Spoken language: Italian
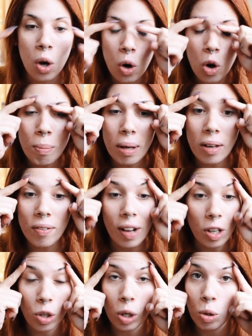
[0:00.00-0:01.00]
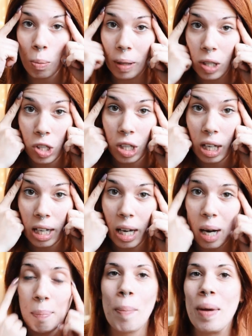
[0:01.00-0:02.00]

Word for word: come faccio le sopracciglia